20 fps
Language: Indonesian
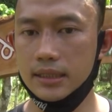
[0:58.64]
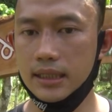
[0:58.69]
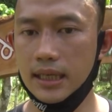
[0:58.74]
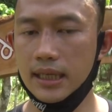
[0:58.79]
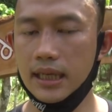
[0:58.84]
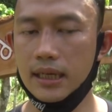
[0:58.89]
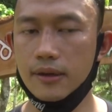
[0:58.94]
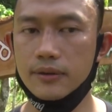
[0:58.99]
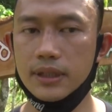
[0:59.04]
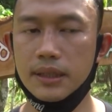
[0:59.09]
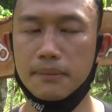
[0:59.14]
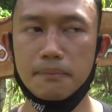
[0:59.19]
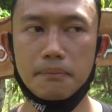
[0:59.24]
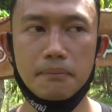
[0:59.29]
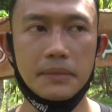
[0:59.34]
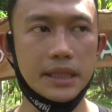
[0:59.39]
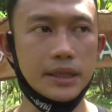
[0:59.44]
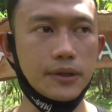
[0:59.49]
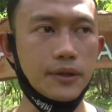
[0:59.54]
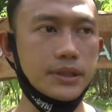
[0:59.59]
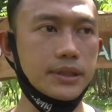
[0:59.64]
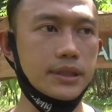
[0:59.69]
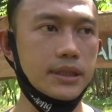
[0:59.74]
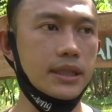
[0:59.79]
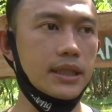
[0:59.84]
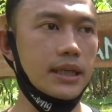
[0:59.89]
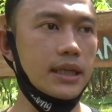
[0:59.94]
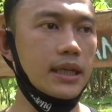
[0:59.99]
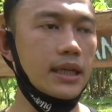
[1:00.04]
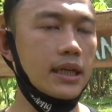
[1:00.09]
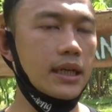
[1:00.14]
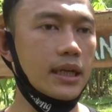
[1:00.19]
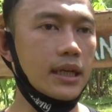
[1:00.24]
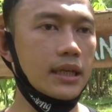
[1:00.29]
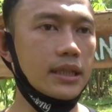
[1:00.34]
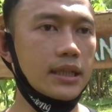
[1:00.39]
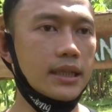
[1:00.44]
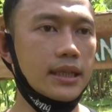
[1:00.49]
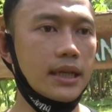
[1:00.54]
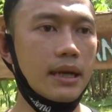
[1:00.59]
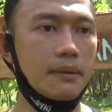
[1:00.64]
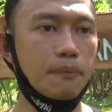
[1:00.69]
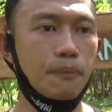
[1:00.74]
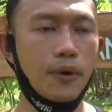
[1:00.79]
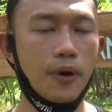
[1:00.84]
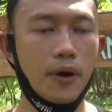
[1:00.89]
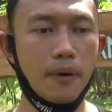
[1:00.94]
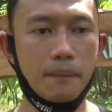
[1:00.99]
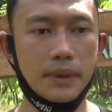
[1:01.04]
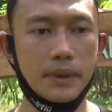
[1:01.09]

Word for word: tanda kutip mitos gitu. ketika pohon